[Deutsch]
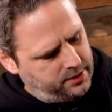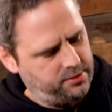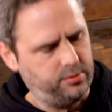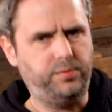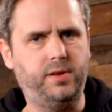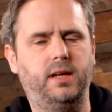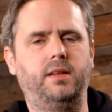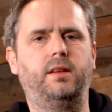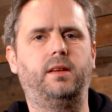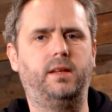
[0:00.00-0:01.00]
das
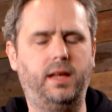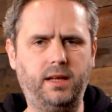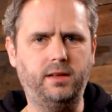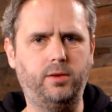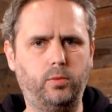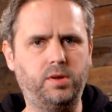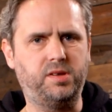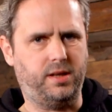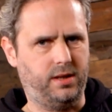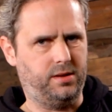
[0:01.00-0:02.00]
Lüfterrad gegen den
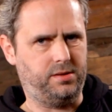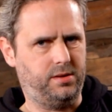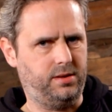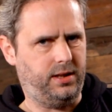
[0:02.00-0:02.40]
Uhrzeigersinn